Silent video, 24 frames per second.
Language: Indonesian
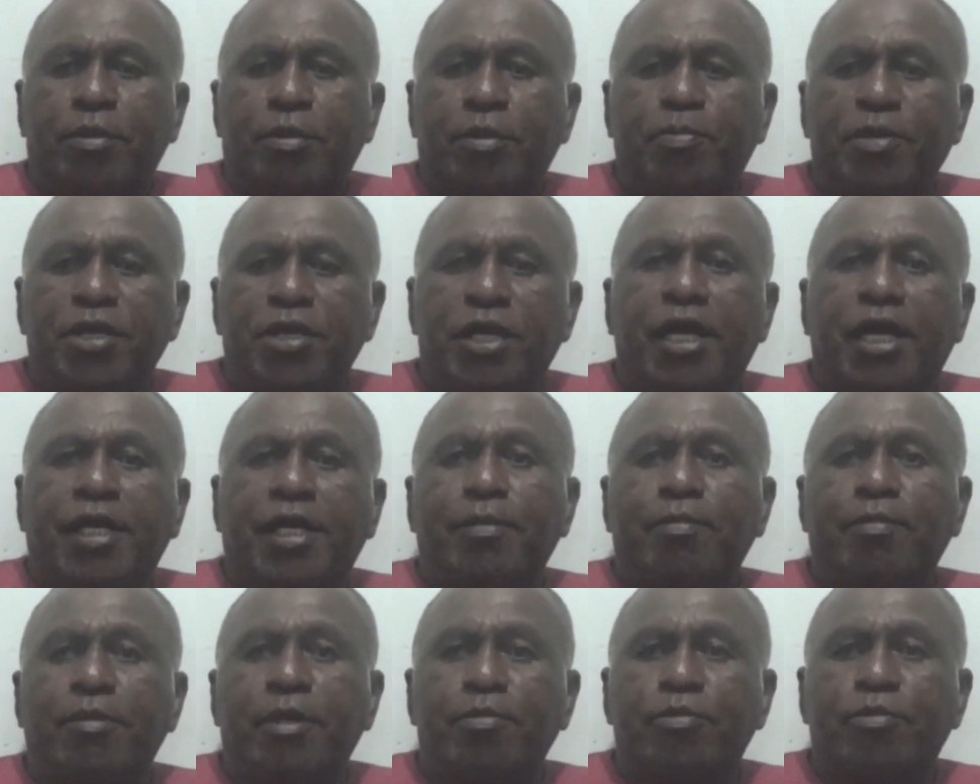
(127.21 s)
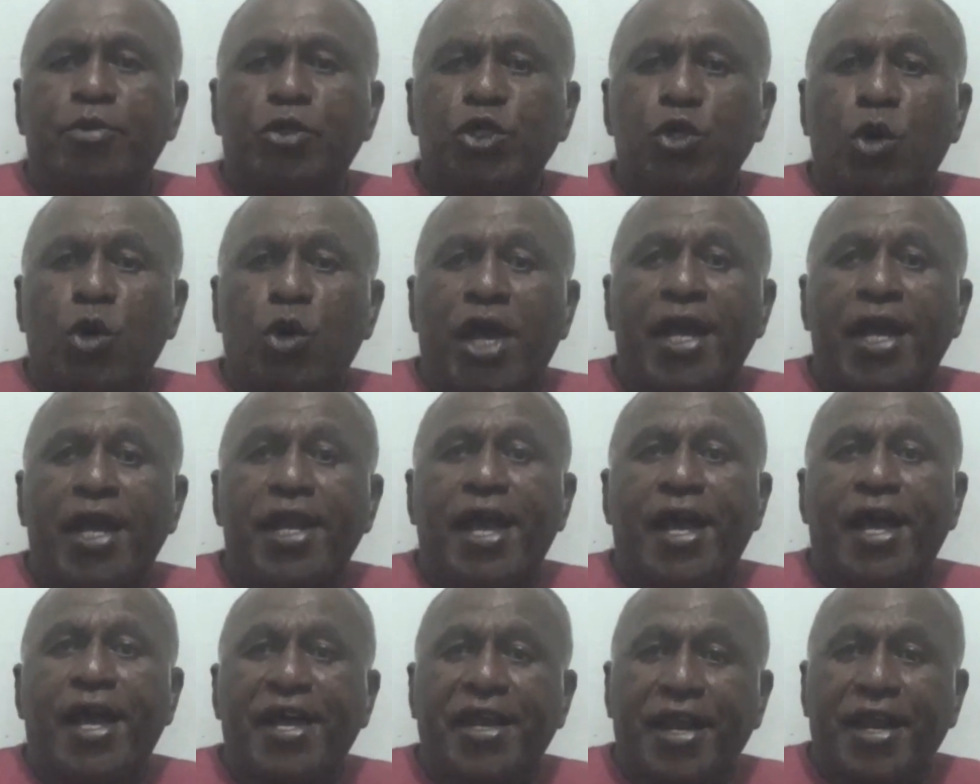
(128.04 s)
berpihak dan memperjuangkan
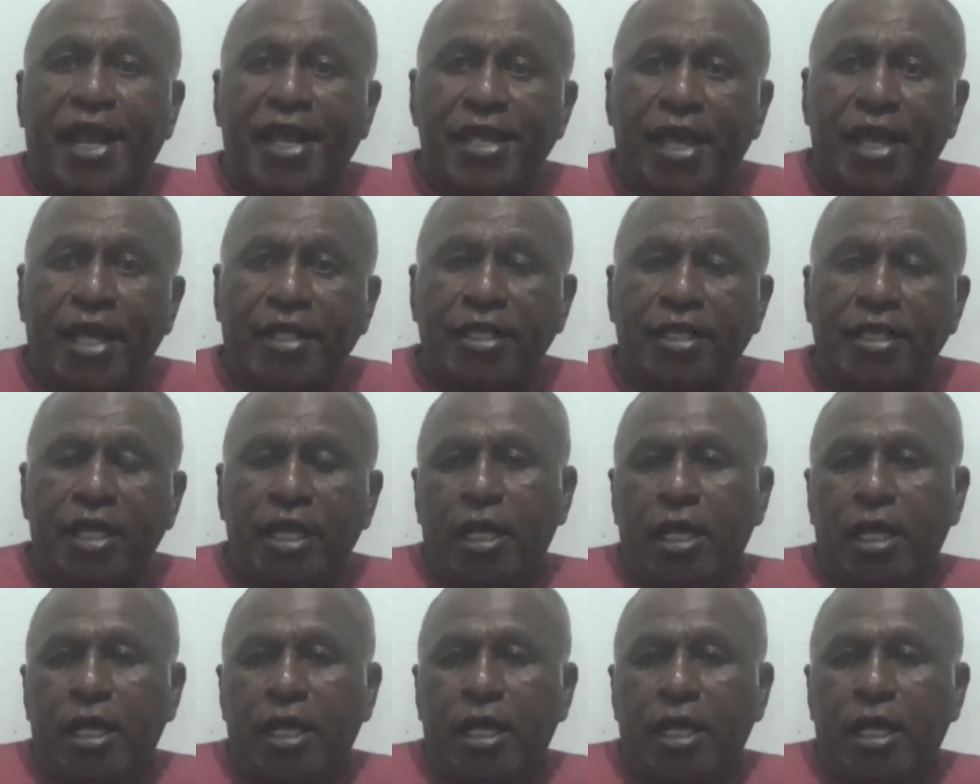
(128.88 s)
hak-hak rakyat.